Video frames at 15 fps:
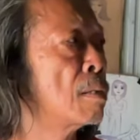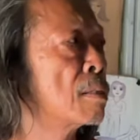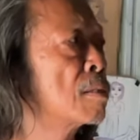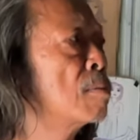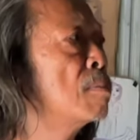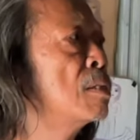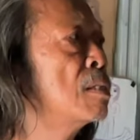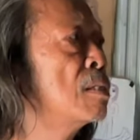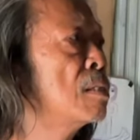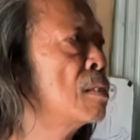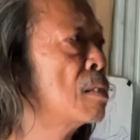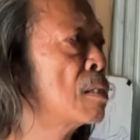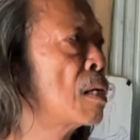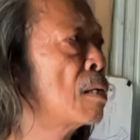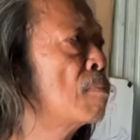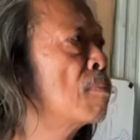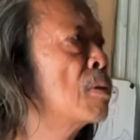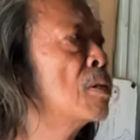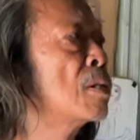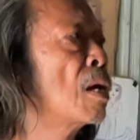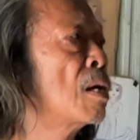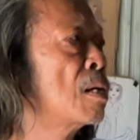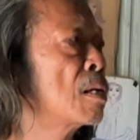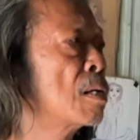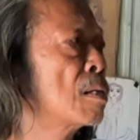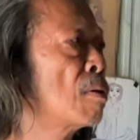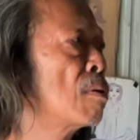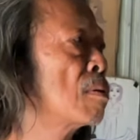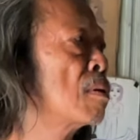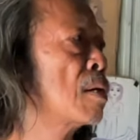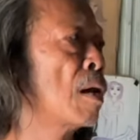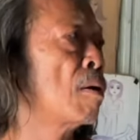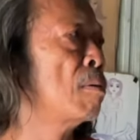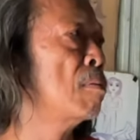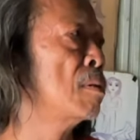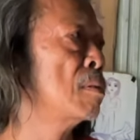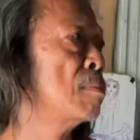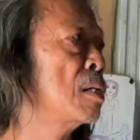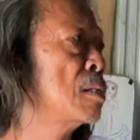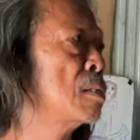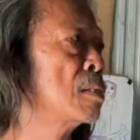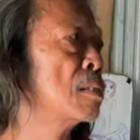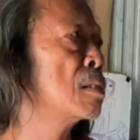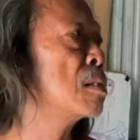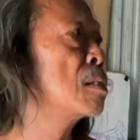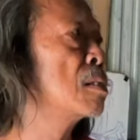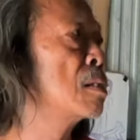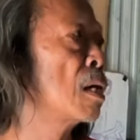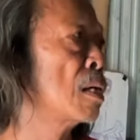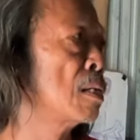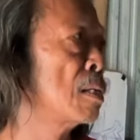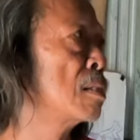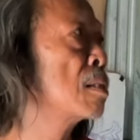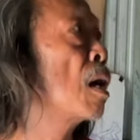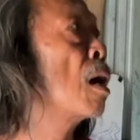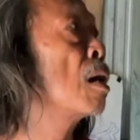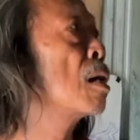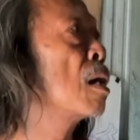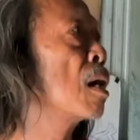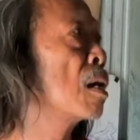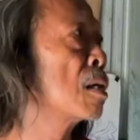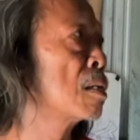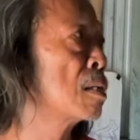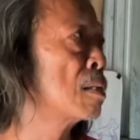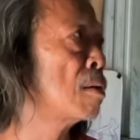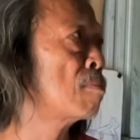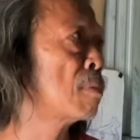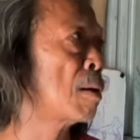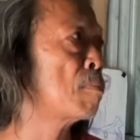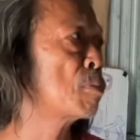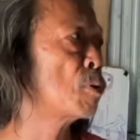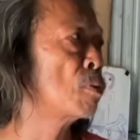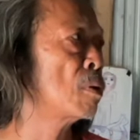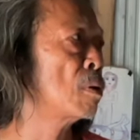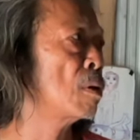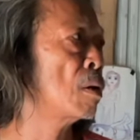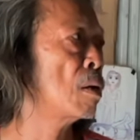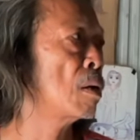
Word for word: tôi mới nói nó chết vậy thôi tôi đảo tượng để lên thờ gần có năm tôi đó